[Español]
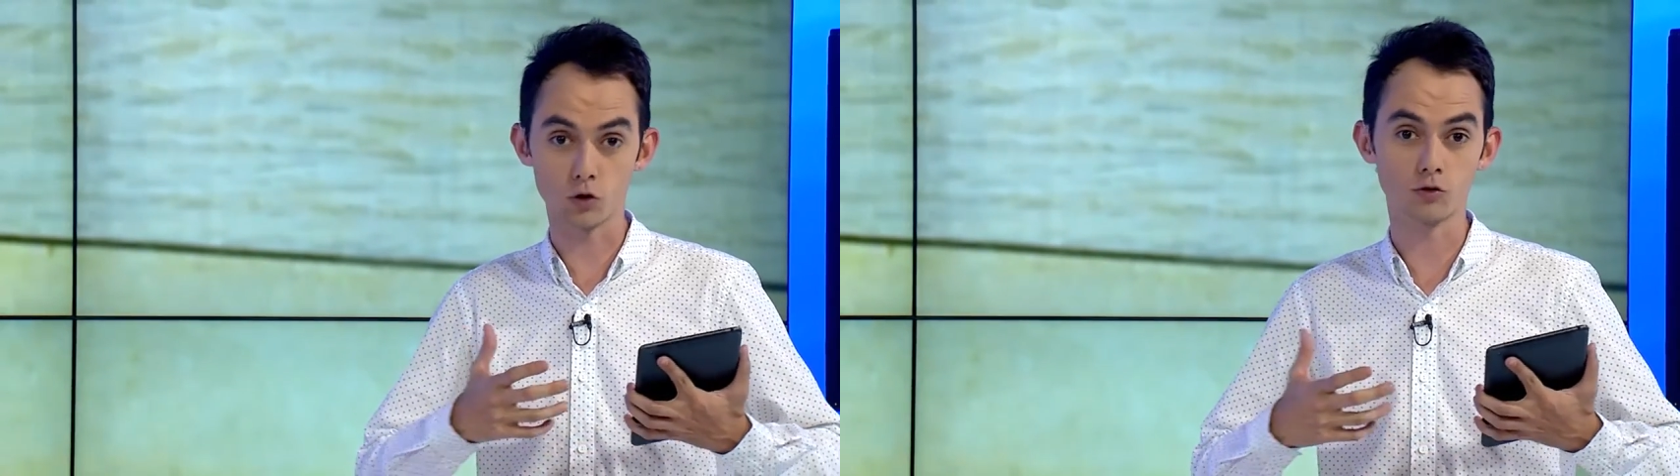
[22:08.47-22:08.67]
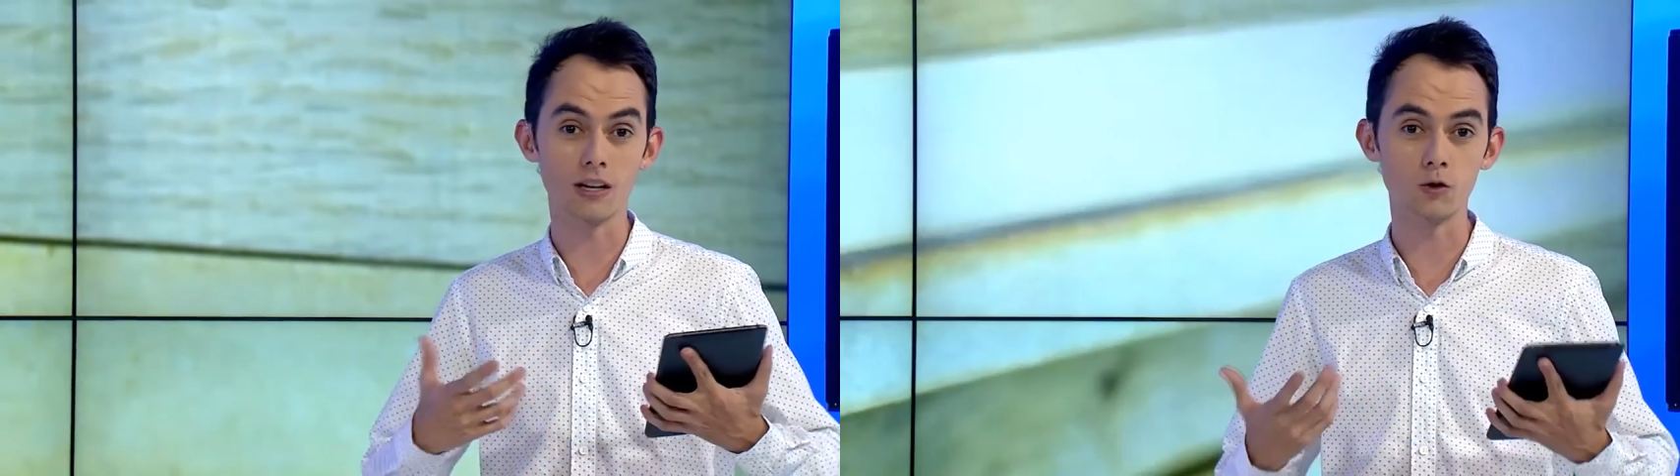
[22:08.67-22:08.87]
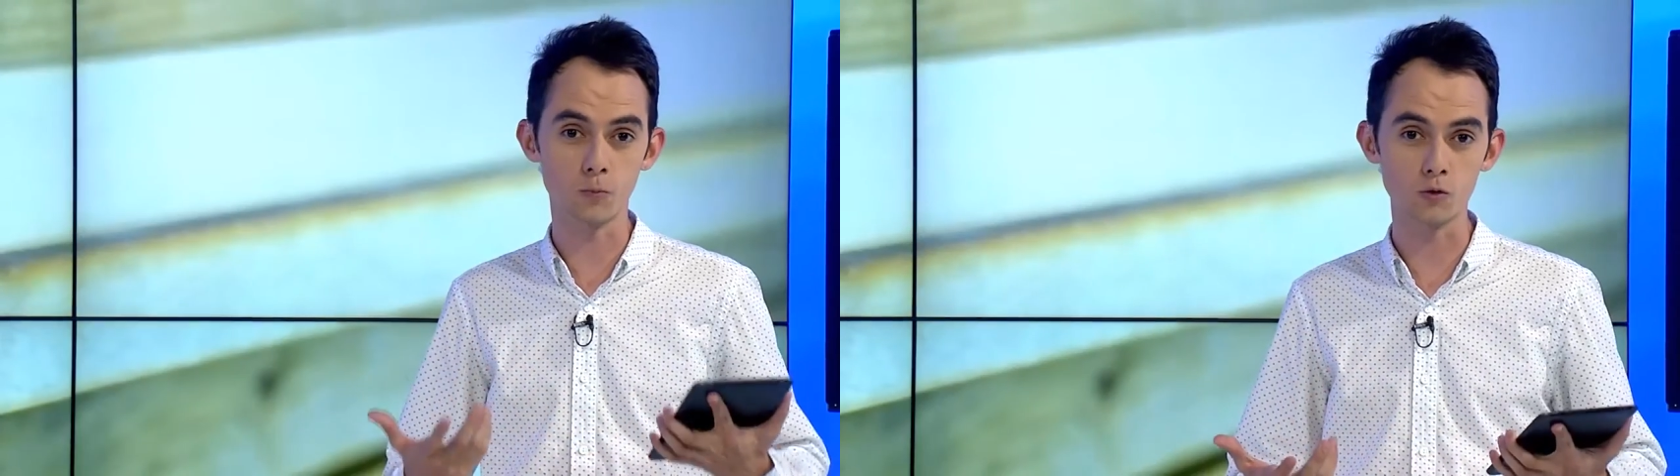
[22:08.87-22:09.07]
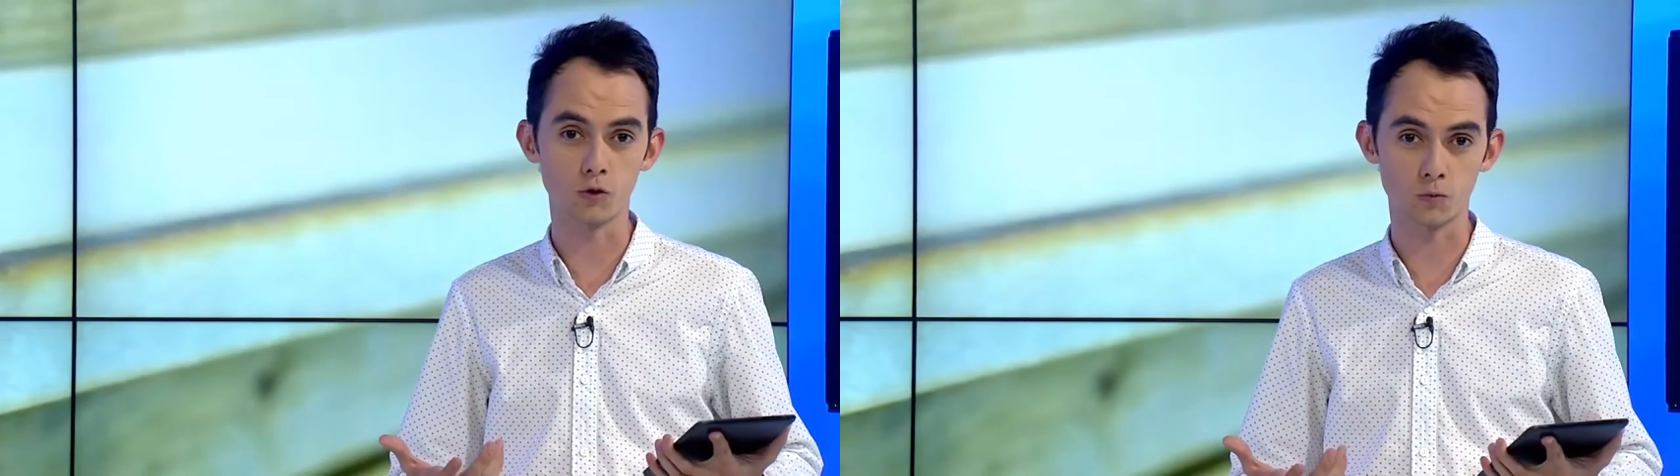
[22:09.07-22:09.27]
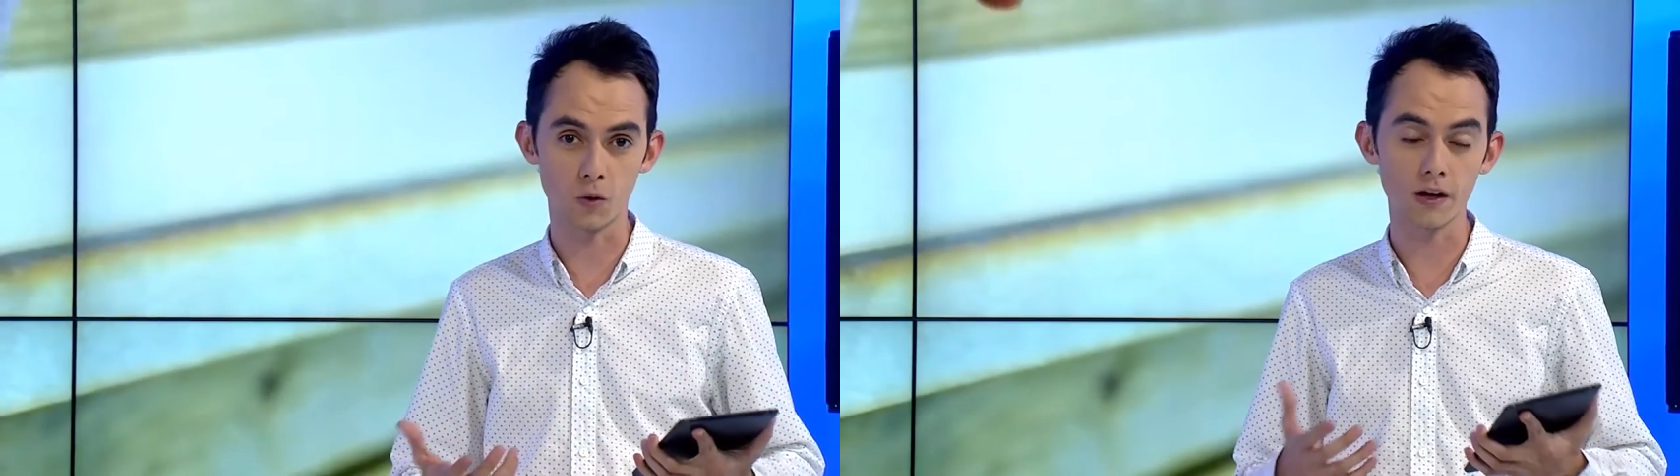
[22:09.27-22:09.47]
tres
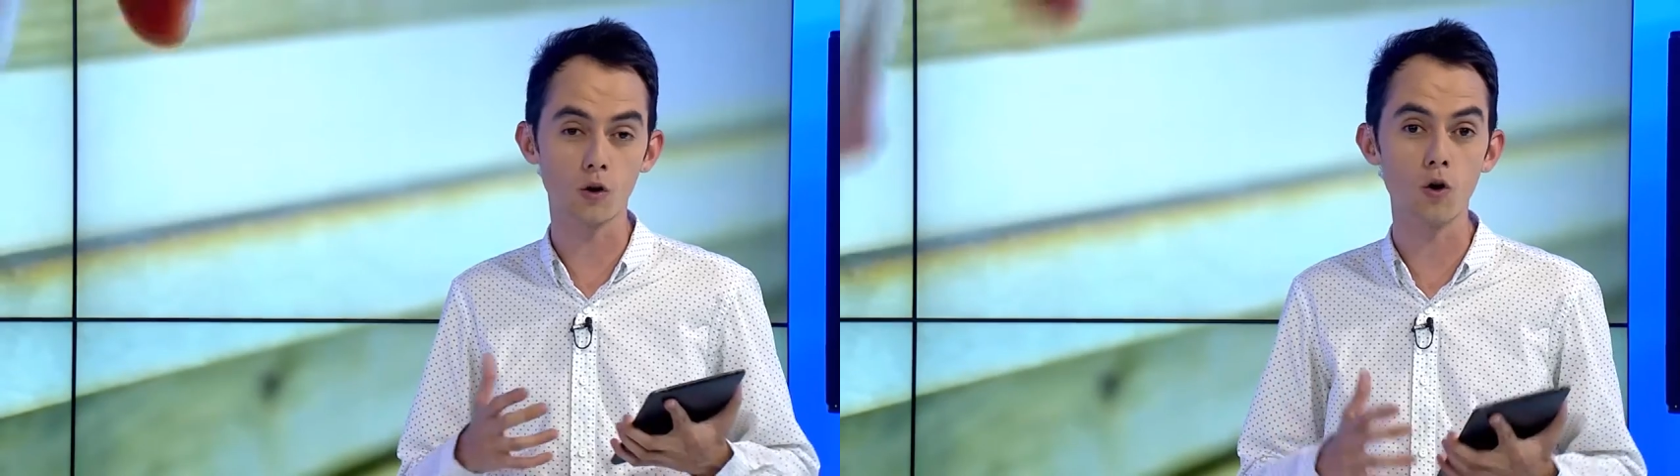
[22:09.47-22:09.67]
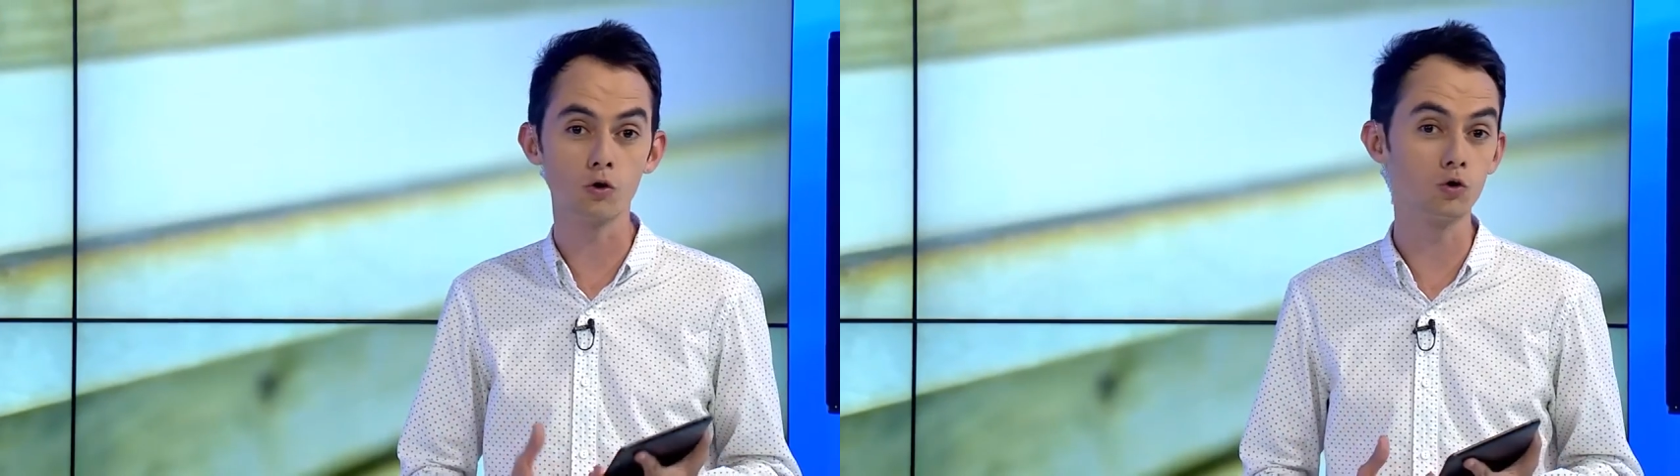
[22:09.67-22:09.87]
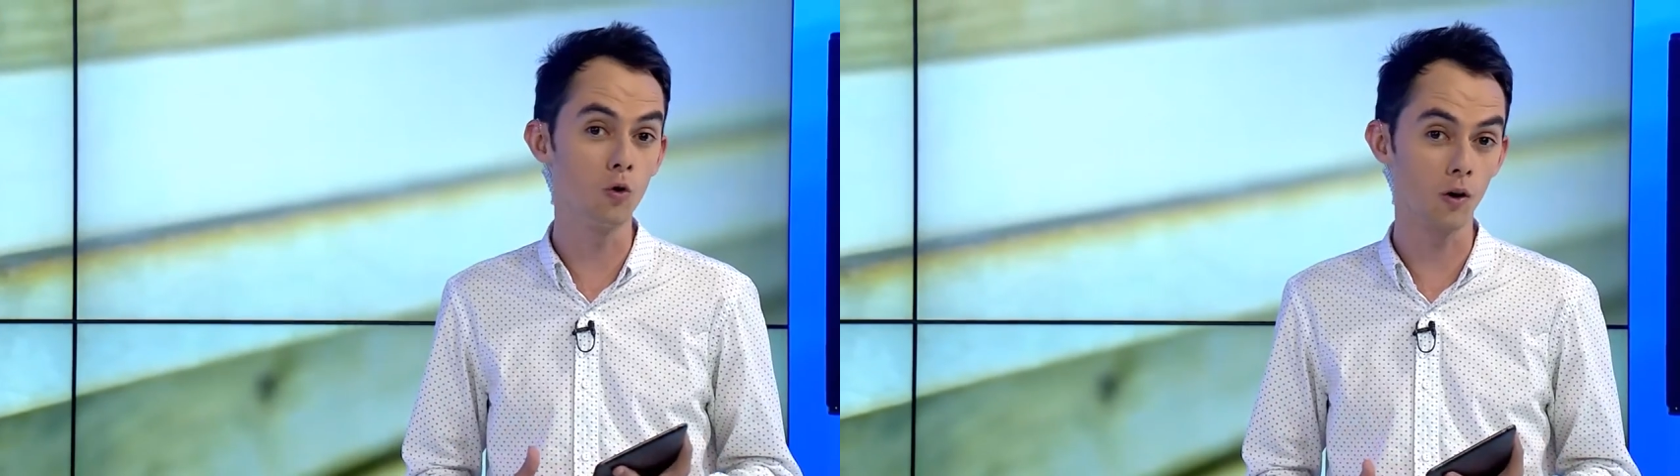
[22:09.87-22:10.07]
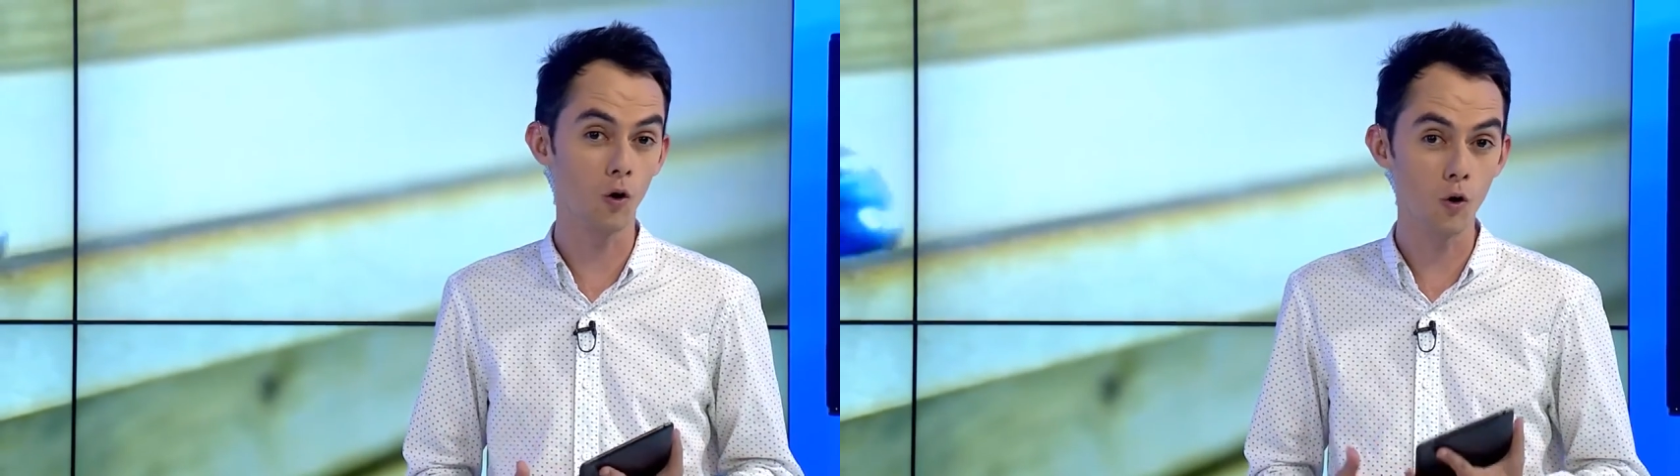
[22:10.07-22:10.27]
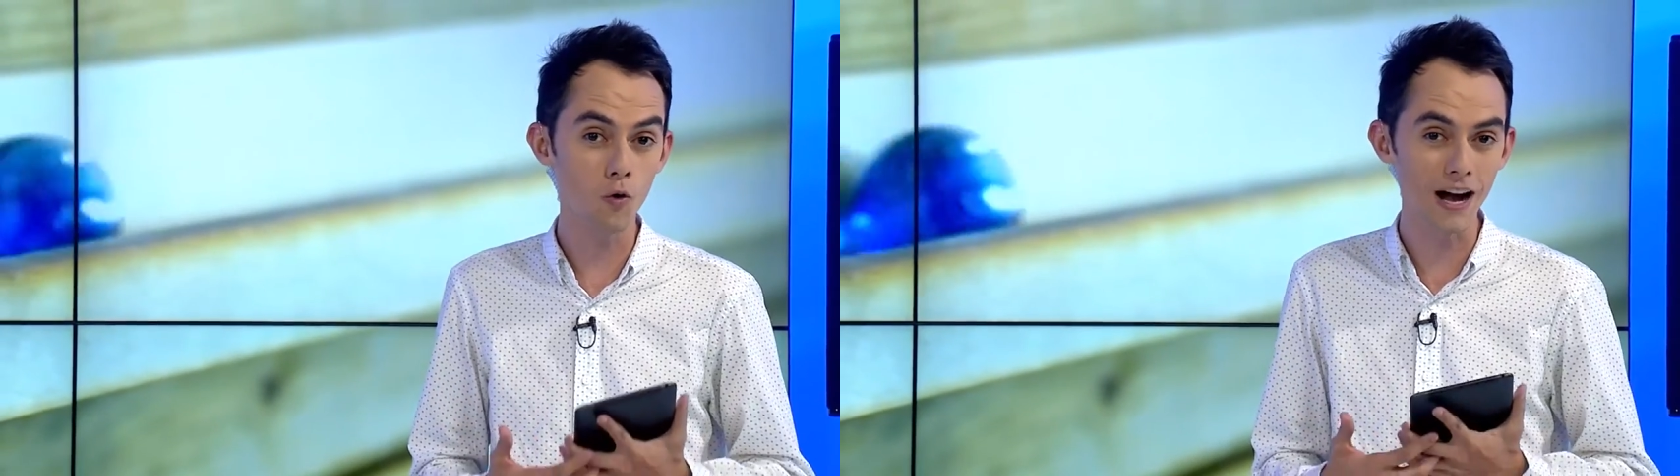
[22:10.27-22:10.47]
puntos pueden
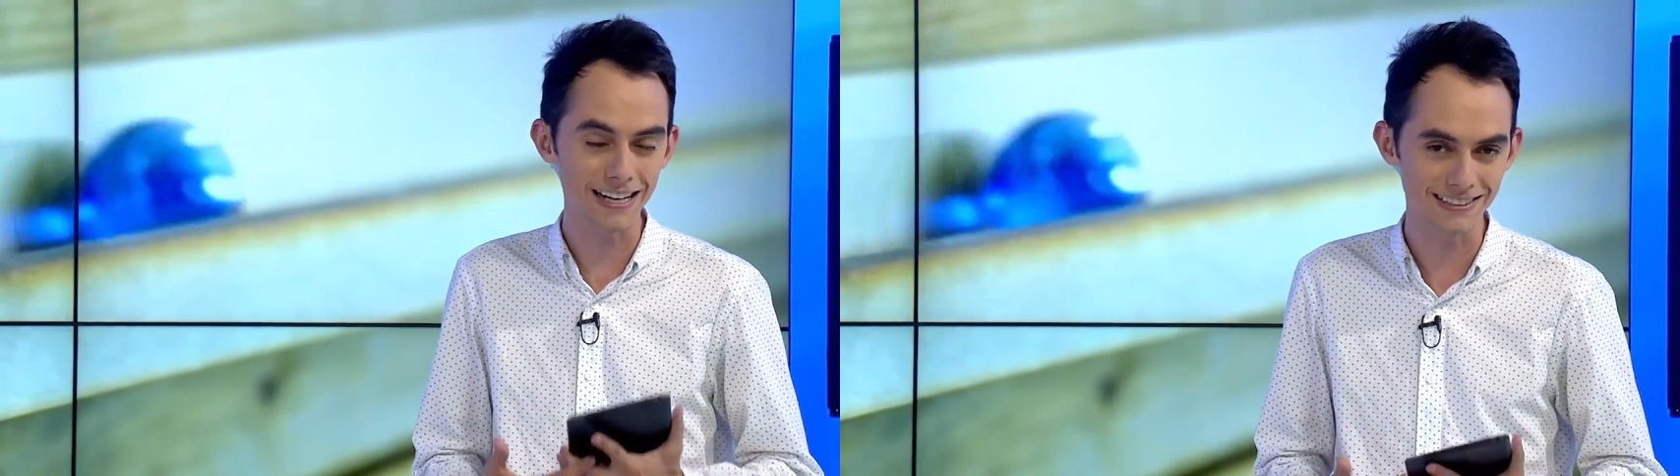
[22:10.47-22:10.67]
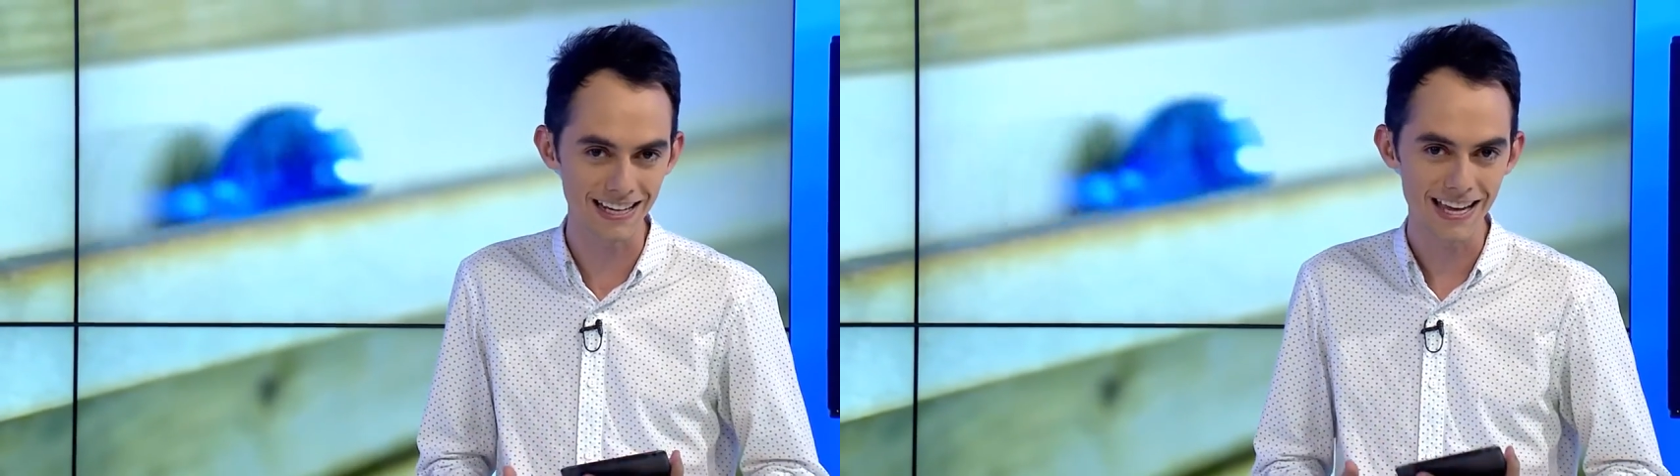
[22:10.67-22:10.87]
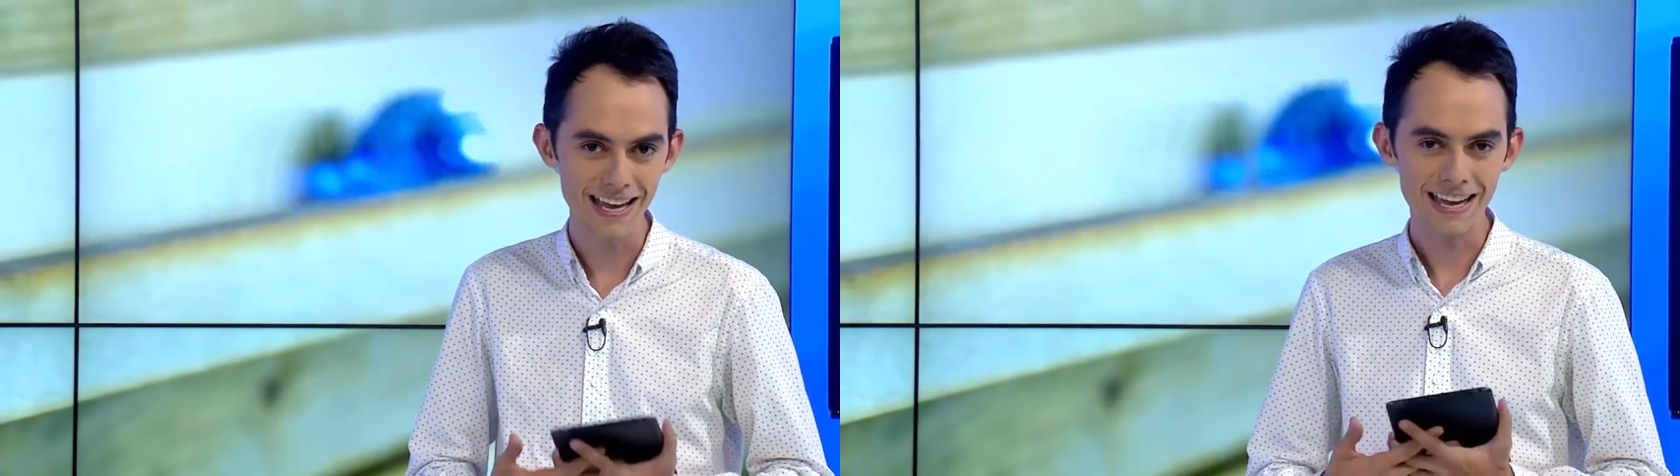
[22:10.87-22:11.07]
conjugarse